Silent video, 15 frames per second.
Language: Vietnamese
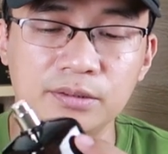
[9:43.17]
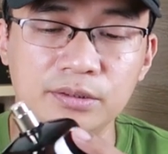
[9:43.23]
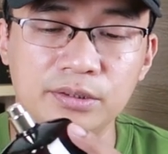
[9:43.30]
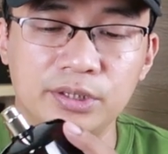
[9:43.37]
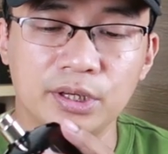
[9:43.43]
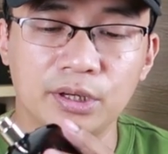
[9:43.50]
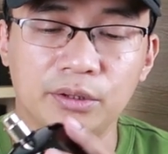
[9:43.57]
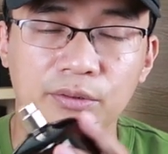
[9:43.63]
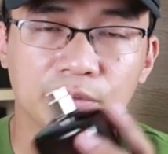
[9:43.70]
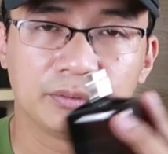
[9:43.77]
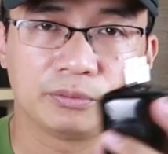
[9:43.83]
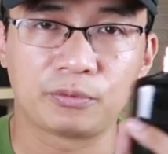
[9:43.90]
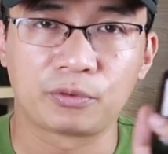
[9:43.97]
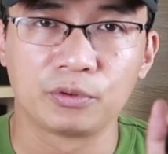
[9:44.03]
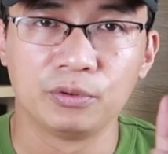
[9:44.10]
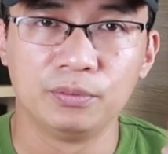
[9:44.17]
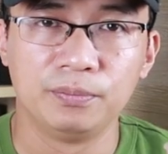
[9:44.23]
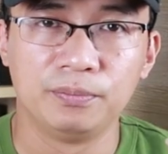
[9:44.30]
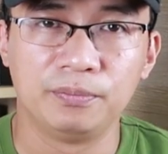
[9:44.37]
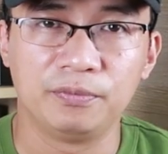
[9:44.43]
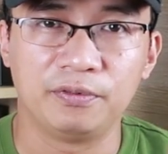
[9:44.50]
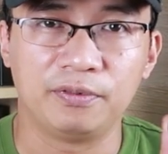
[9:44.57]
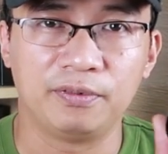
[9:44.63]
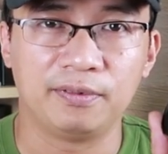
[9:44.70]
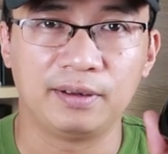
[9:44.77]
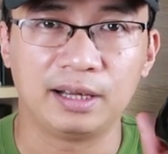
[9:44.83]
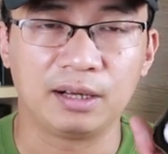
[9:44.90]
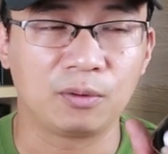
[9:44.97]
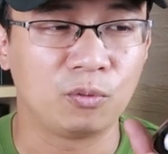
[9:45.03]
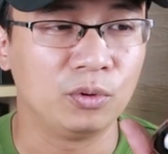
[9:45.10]
rượu rum
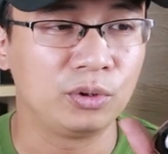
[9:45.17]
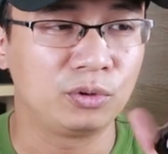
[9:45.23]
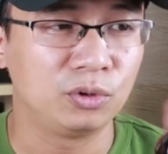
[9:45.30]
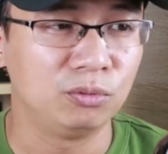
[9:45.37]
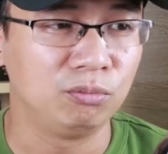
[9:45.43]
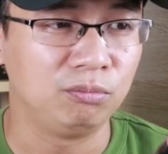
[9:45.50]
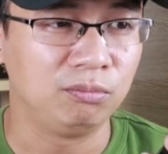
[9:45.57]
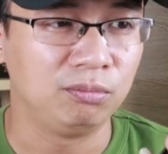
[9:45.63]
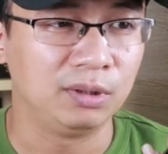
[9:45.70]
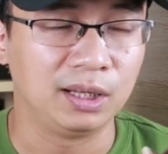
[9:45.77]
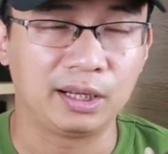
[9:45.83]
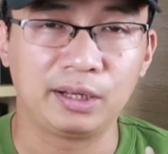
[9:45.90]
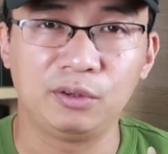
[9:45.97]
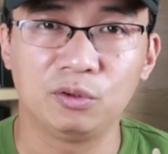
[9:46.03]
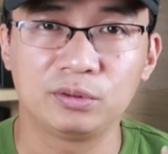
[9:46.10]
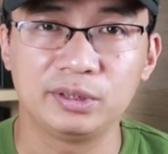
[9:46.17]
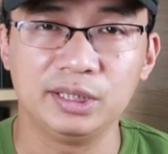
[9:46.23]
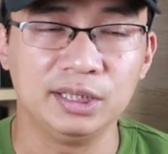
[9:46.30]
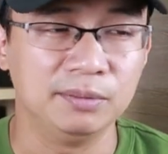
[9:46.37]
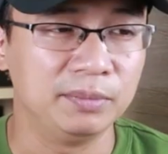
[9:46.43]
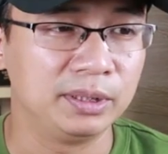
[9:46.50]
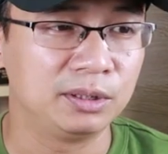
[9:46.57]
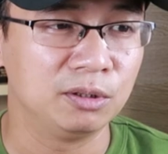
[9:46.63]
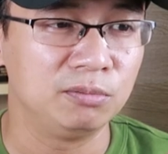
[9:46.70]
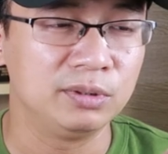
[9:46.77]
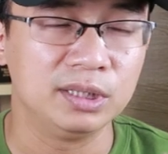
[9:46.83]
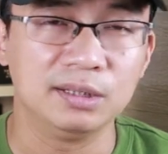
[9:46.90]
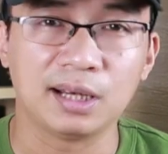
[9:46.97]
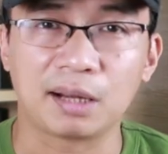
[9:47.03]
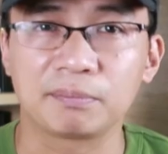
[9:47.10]
và cuối cùng là cái nốt gì mình không
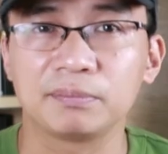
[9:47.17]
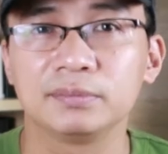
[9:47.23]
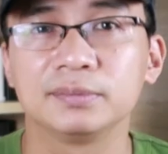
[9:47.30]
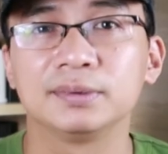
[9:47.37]
nhớ lắm,